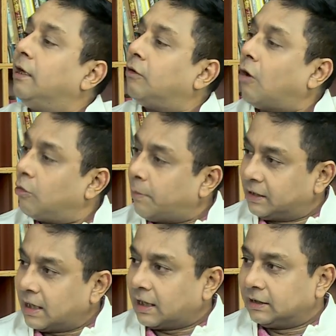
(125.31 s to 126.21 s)

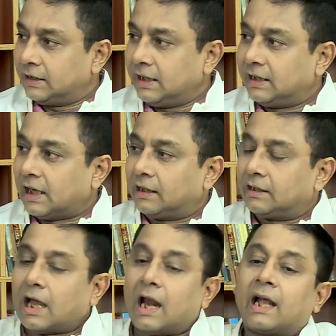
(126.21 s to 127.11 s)
গঙ্গোপাধ্যায়ের কাছে নিয়ে যান
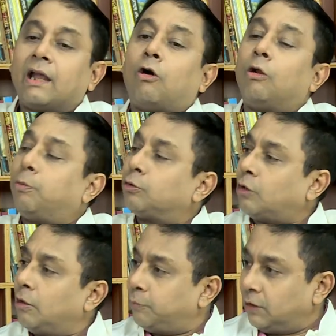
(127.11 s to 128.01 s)
তার আগে অল্প
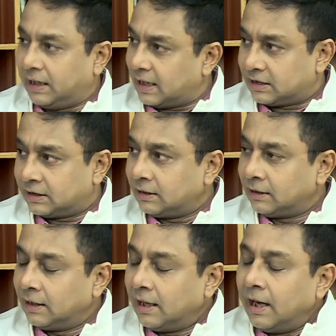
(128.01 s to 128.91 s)
স্বল্প লিখেছি
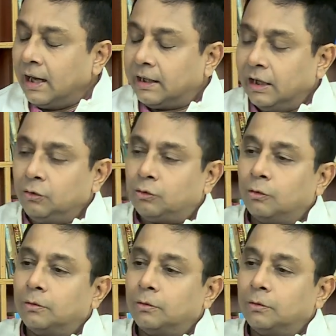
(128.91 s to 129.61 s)
কিন্তু